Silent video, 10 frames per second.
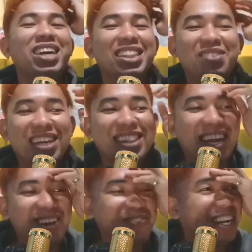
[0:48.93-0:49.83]
naman ng
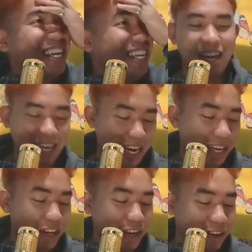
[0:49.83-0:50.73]
talong, pre.
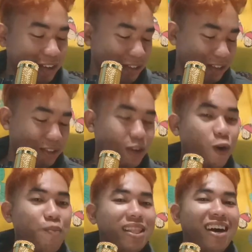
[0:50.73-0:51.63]
Ano, yun ang
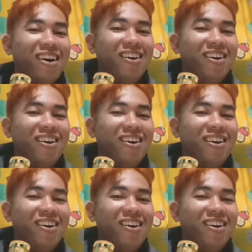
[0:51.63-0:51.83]
upit ako.